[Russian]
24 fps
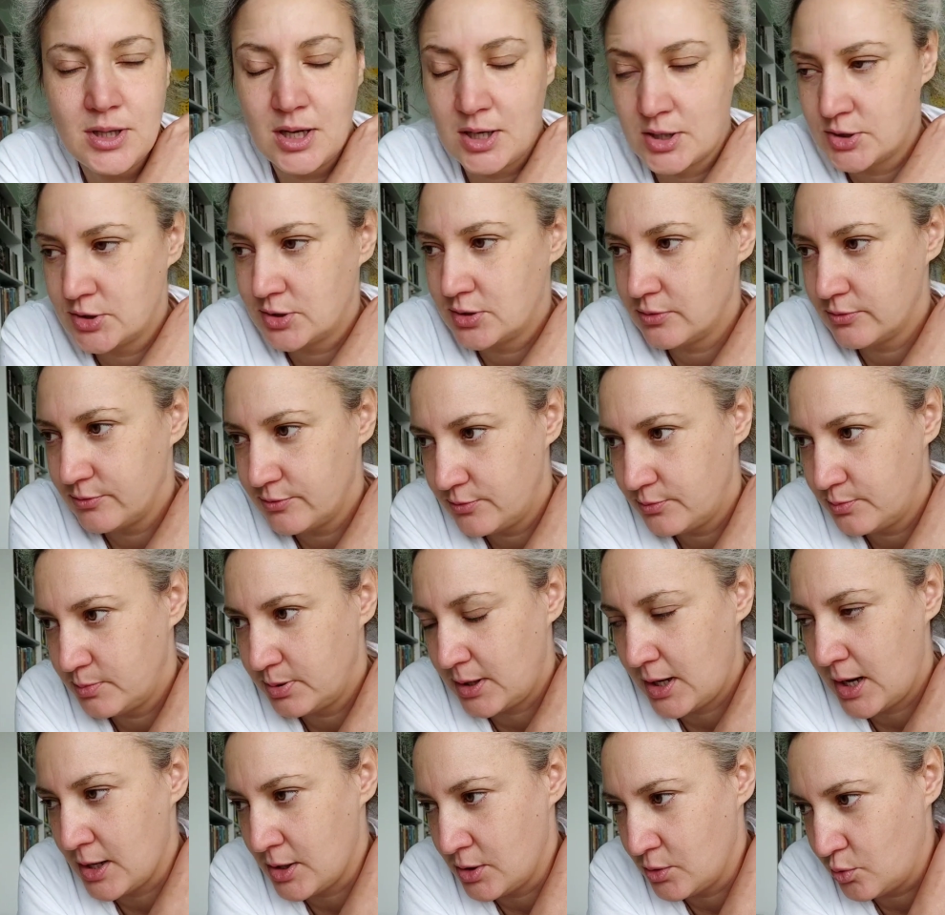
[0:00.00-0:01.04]
даже в
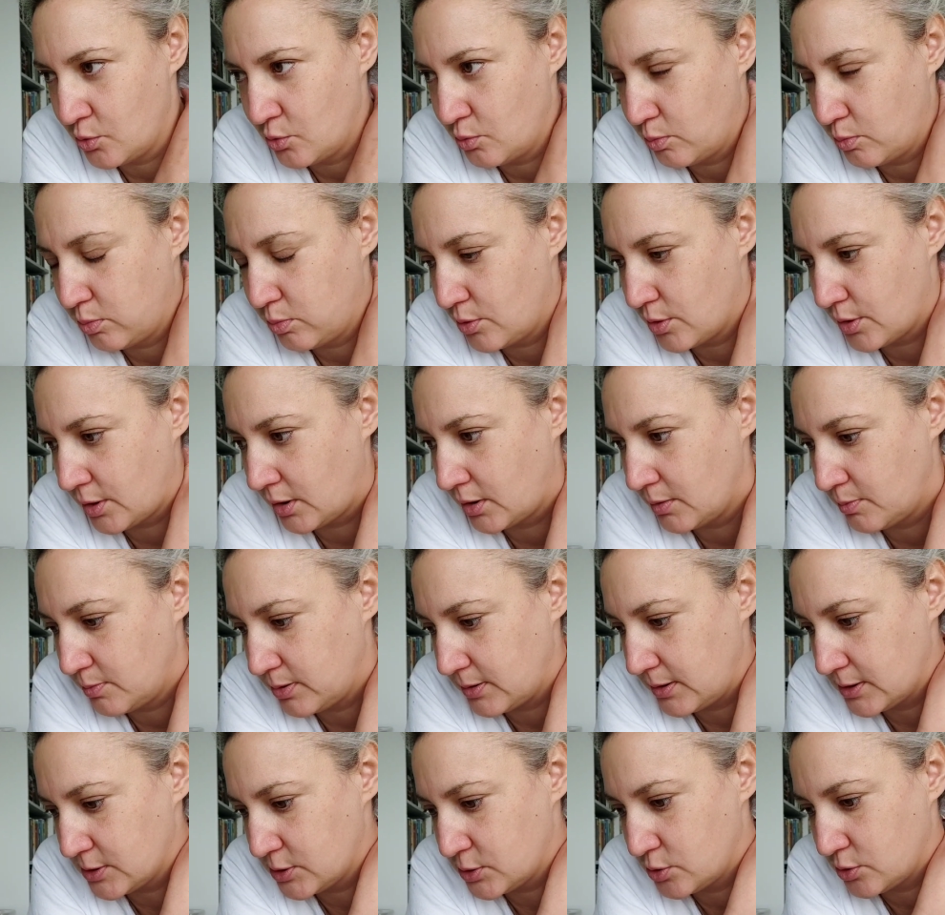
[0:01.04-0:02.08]
плане уборки,
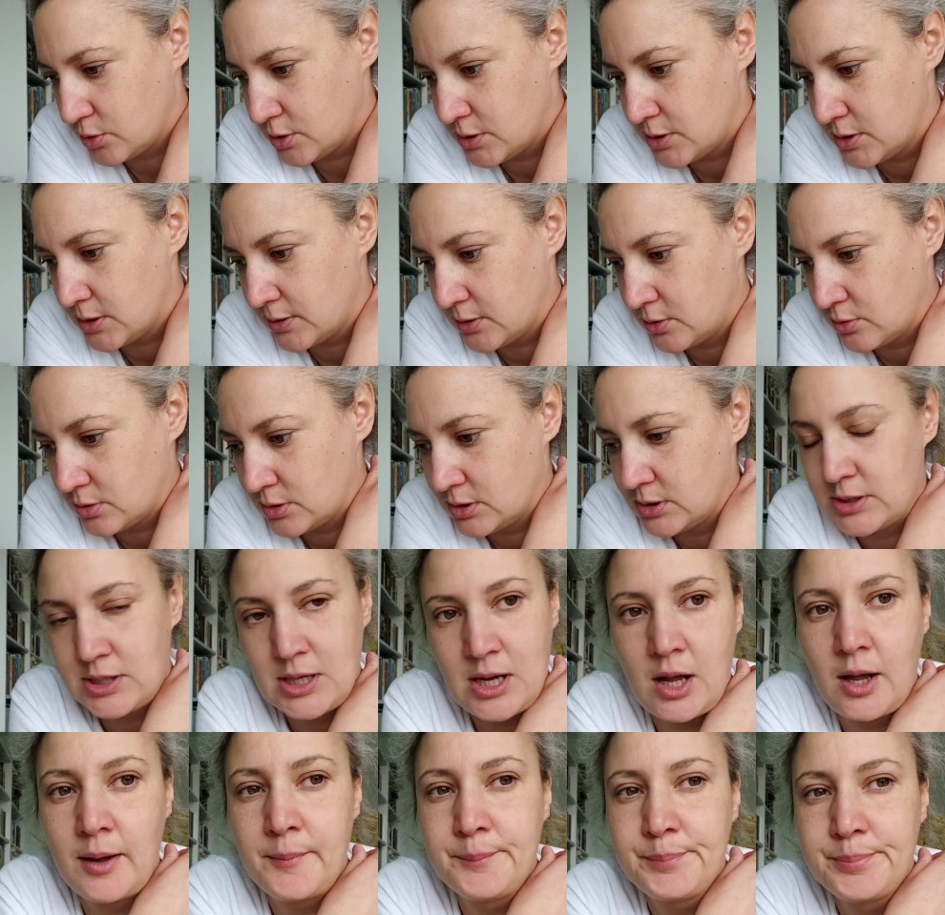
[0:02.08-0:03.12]
пылесоса. То есть
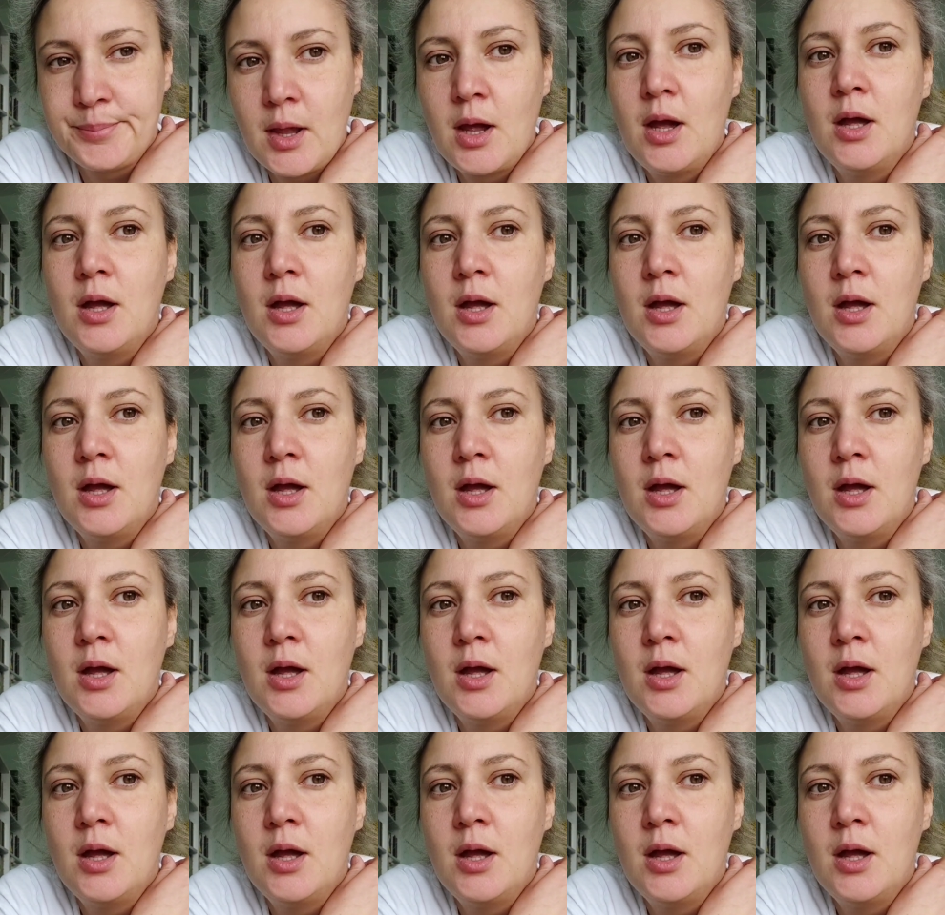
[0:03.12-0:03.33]
я